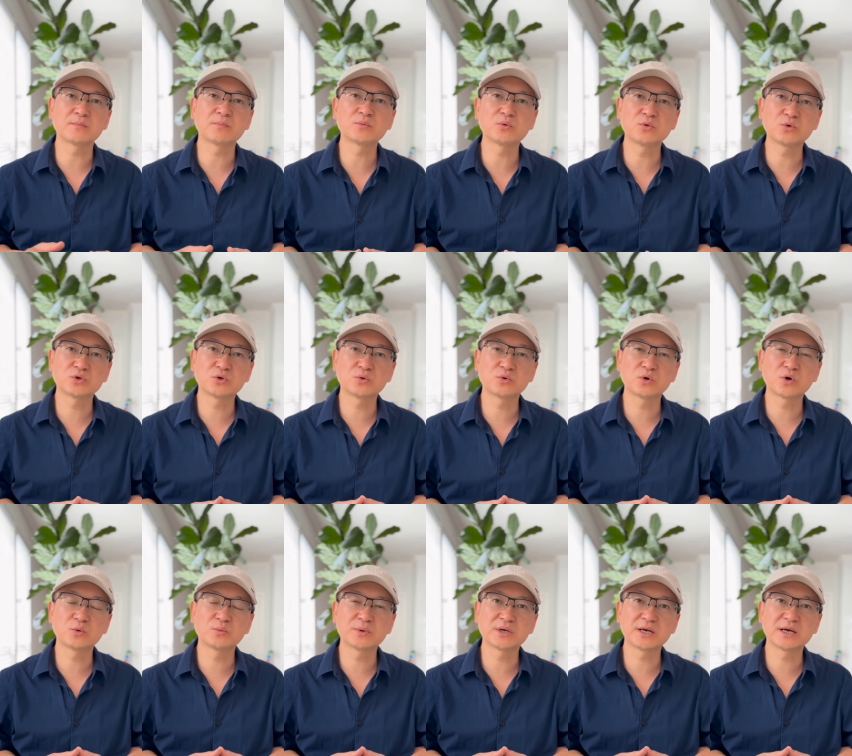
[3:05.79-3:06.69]
补充
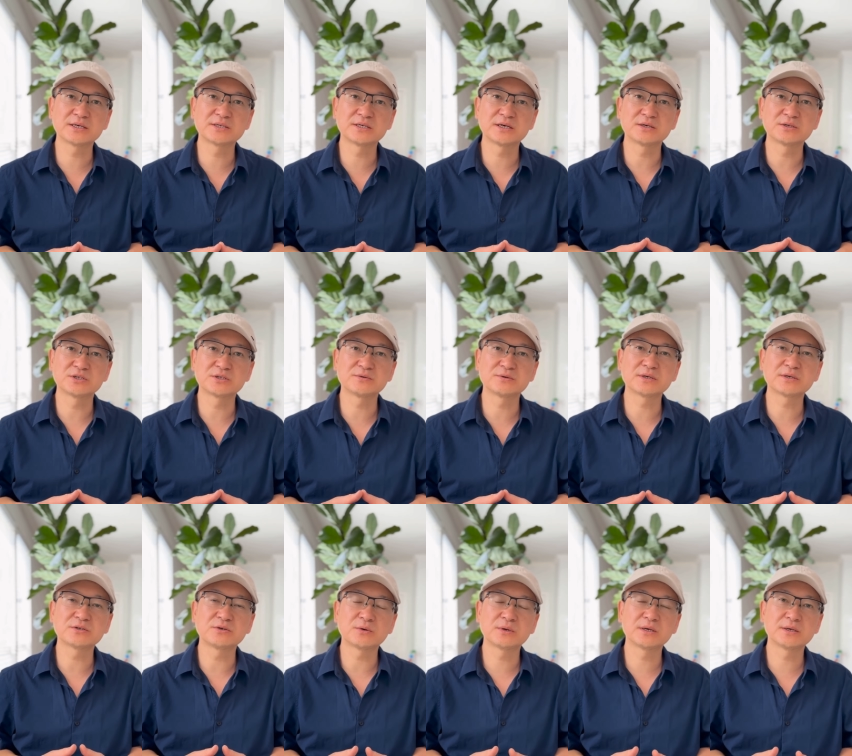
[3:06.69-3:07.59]
欧米伽三脂
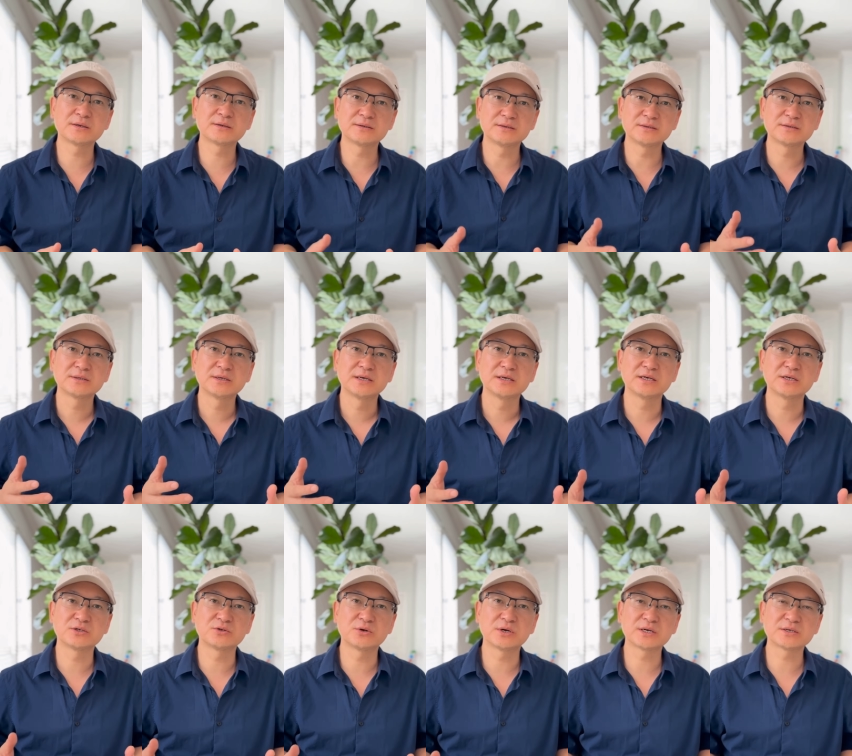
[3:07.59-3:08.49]
肪酸第
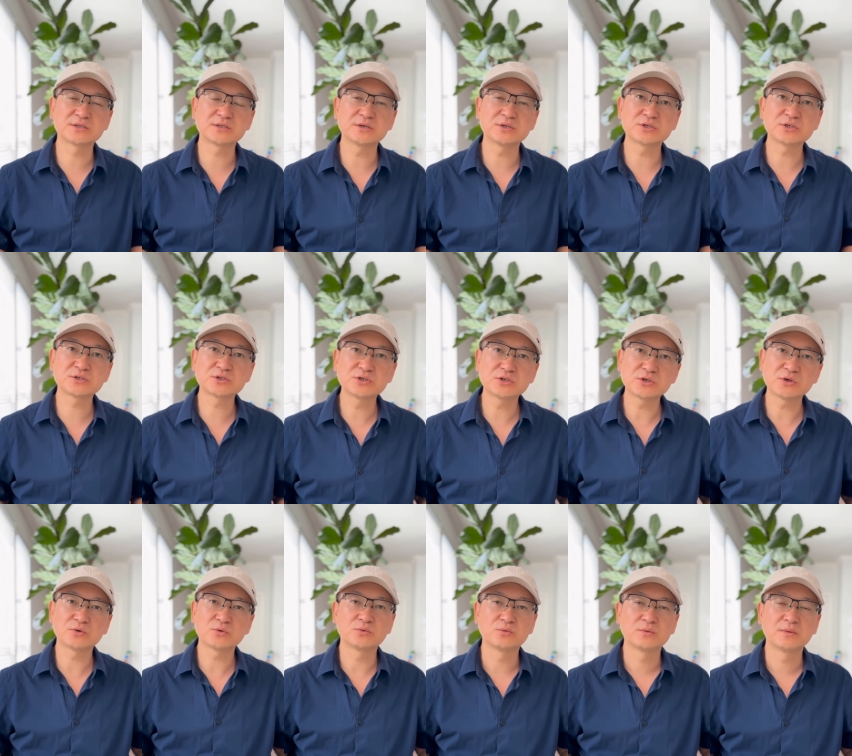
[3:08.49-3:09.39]
一选择是
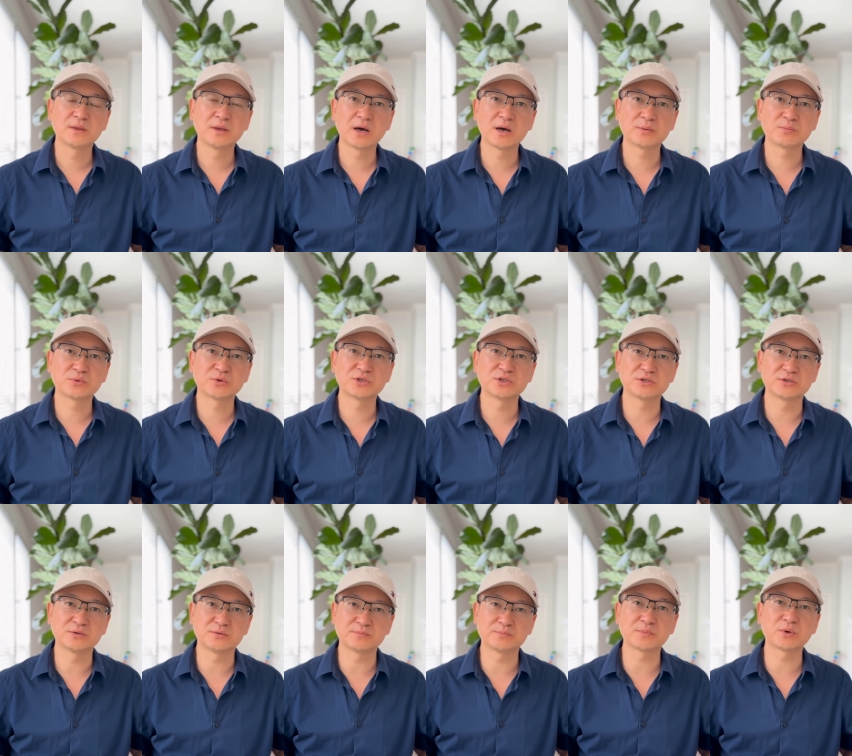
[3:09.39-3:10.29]
食物，而不
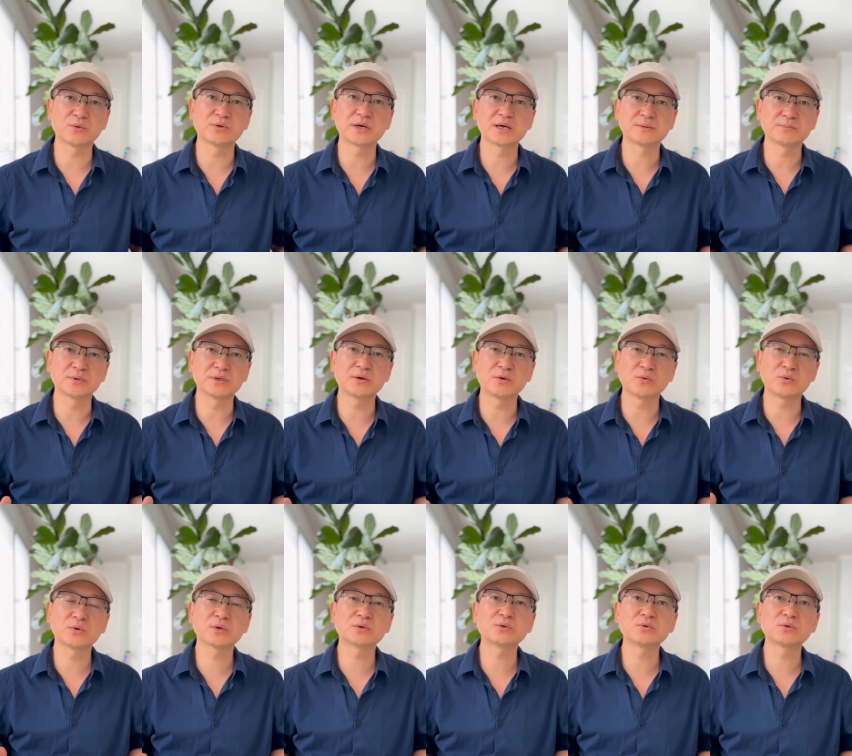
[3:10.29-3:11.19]
是保健品
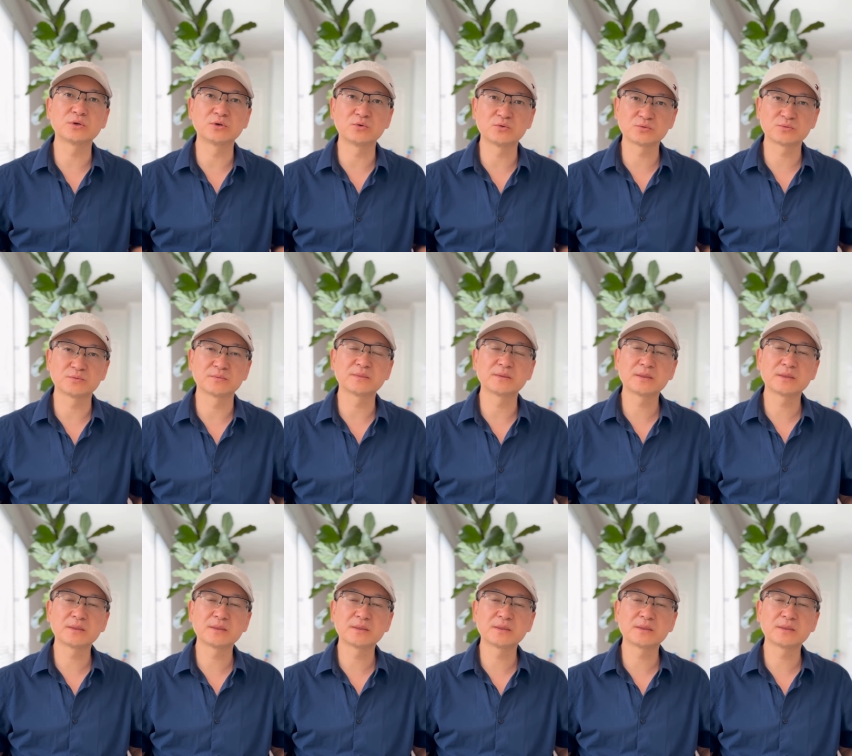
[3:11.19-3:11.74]
或者鱼油。